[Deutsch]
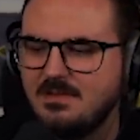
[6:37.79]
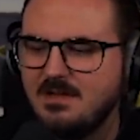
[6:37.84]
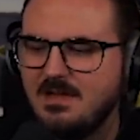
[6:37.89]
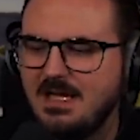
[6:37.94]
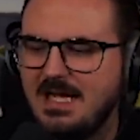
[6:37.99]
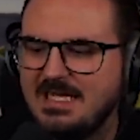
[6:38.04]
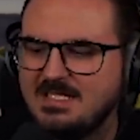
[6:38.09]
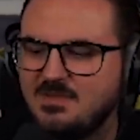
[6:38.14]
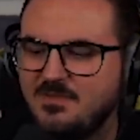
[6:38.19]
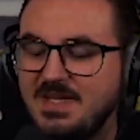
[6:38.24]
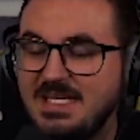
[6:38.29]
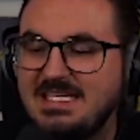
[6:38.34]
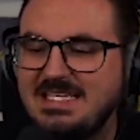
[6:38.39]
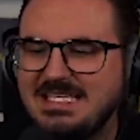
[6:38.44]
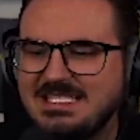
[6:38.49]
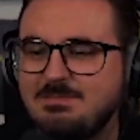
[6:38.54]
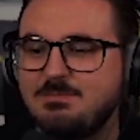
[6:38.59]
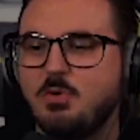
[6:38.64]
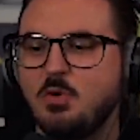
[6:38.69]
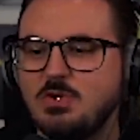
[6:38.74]
Also, wenn ich
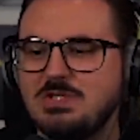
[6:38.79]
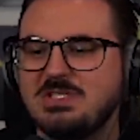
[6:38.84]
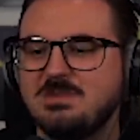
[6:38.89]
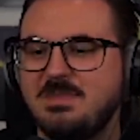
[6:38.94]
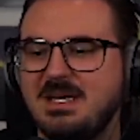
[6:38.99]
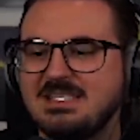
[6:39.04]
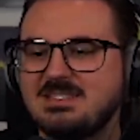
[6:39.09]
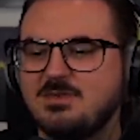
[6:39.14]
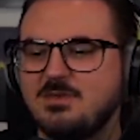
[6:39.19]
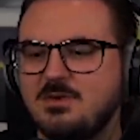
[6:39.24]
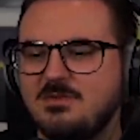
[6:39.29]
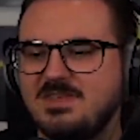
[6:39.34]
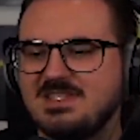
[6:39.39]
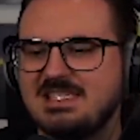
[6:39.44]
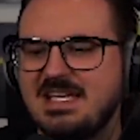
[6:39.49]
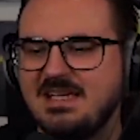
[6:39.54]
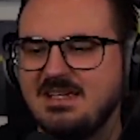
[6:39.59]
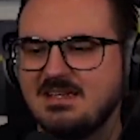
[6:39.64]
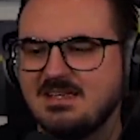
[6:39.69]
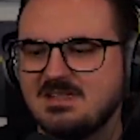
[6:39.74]
jetzt puste, machst du irgendwas
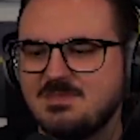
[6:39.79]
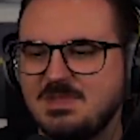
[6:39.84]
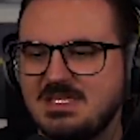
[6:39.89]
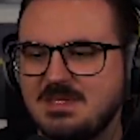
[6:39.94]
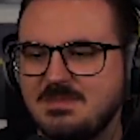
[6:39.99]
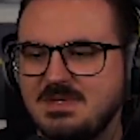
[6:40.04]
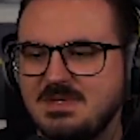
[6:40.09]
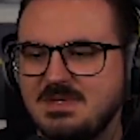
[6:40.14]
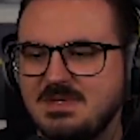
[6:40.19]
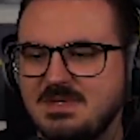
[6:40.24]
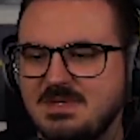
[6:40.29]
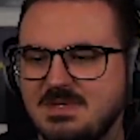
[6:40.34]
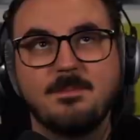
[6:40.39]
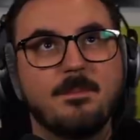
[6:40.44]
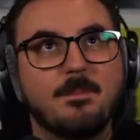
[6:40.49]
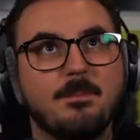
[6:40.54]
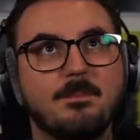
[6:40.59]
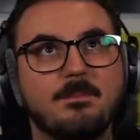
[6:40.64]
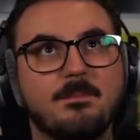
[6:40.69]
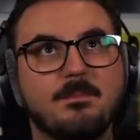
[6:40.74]
anderes mit dem Dings.
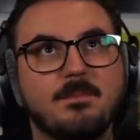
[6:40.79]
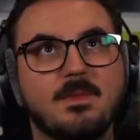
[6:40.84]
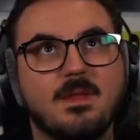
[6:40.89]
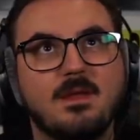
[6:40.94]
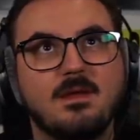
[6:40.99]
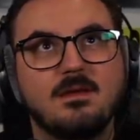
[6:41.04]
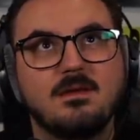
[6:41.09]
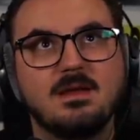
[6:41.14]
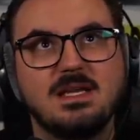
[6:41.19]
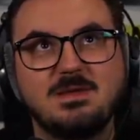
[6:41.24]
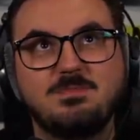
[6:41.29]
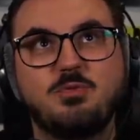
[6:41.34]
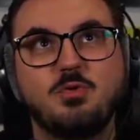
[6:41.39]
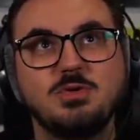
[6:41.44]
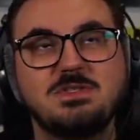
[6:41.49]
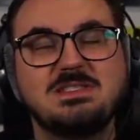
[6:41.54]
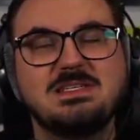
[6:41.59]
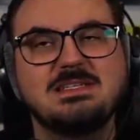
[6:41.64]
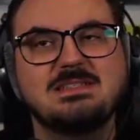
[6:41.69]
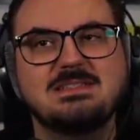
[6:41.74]
Ich
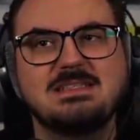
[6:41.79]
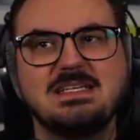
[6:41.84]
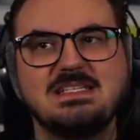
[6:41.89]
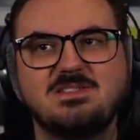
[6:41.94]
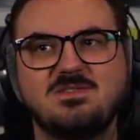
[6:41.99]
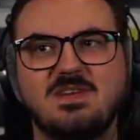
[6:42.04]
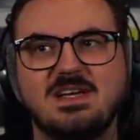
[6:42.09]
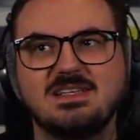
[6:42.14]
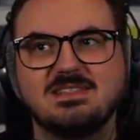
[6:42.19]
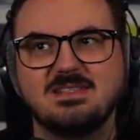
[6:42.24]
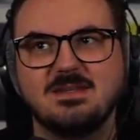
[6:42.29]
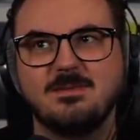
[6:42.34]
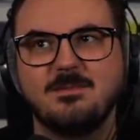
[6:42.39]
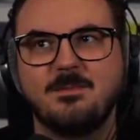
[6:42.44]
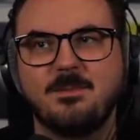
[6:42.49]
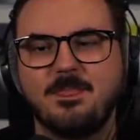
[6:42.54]
puste jetzt testweise.